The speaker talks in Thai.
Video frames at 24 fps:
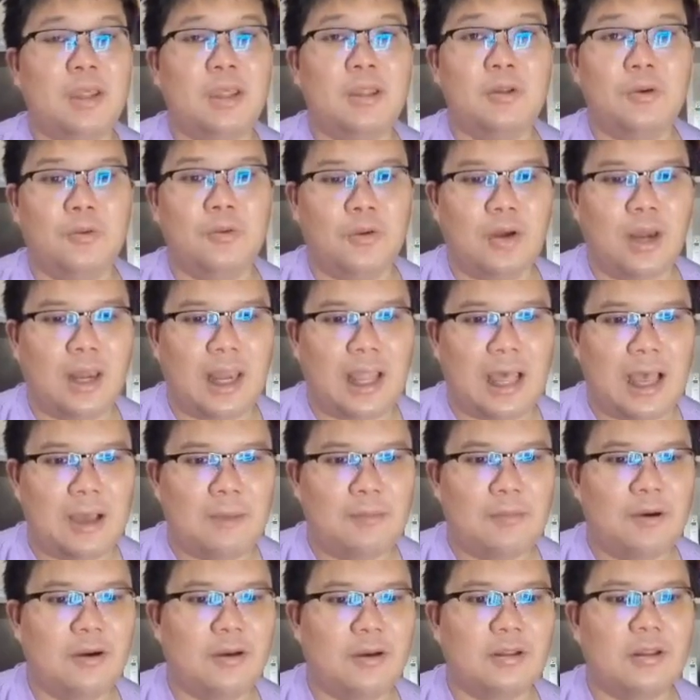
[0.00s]
ที่ถูกล้าง
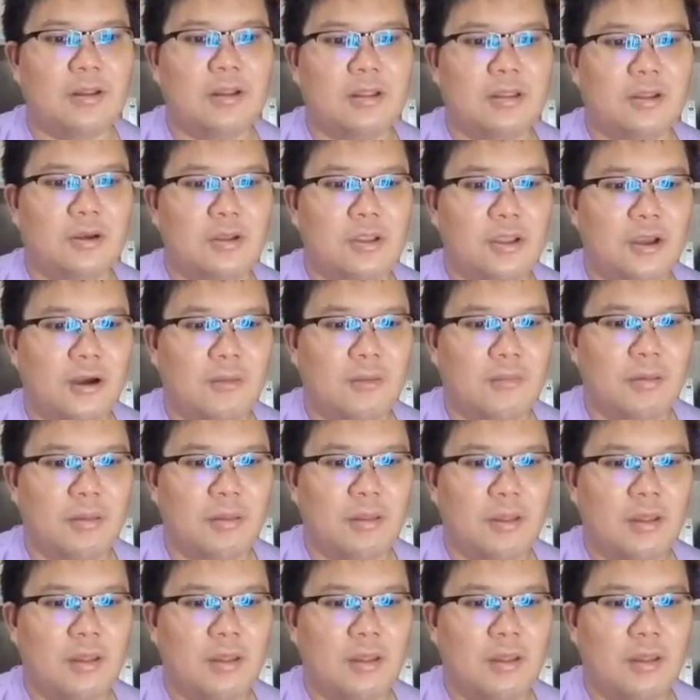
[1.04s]
พอตต้องยอม